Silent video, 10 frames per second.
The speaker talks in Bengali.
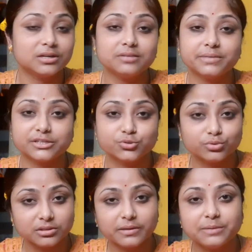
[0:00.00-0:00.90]
না মানে
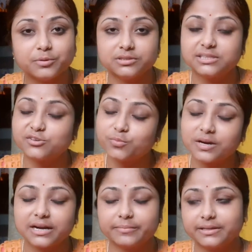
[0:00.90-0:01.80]
সন্ধ্যাবেলার পর থেকে খুব
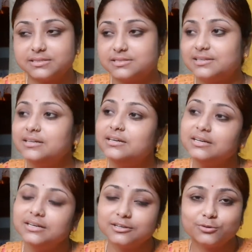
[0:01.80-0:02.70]
খারাপ গেছে
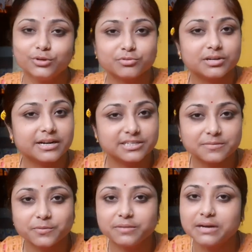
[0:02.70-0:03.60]
ঘুরে টুরে
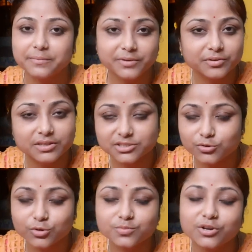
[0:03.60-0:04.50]
আসার পরে ভাবিও নি যে
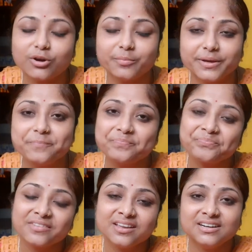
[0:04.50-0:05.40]
ওরকমটা হবে
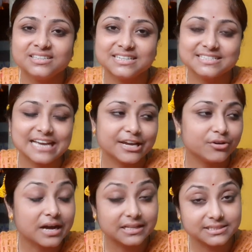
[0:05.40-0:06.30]
সে যাই
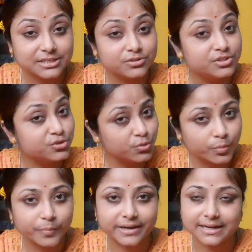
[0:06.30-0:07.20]
হোক আজকে হচ্ছে
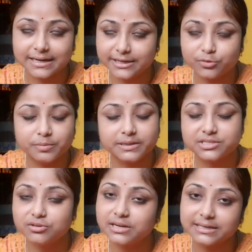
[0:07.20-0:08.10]
সোমবার কালকে রবিবার
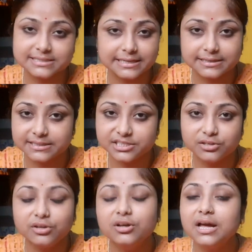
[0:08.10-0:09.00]
ছিল কালকে সানডে
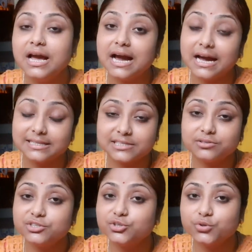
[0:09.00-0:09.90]
ছিল আজকে
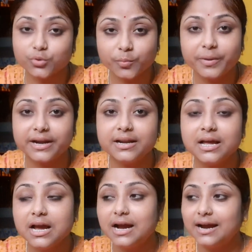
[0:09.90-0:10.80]
হচ্ছে সোমবার
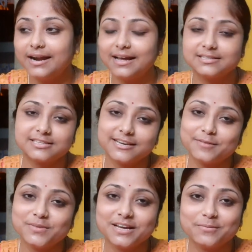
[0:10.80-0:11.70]
আর আজকে
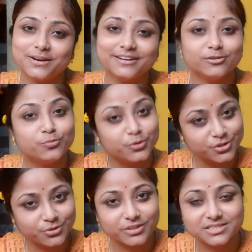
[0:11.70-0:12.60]
আমি আবার উপোস
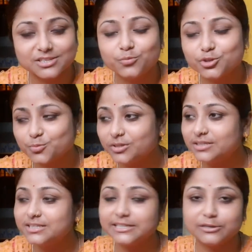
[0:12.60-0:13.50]
করেছি উপোস
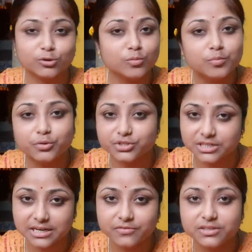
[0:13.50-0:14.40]
বলতে সেরকম উপোস
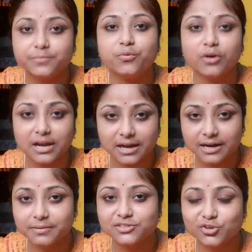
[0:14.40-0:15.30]
না যে
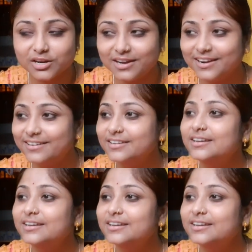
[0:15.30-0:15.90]
ফলাহার বা জলাহার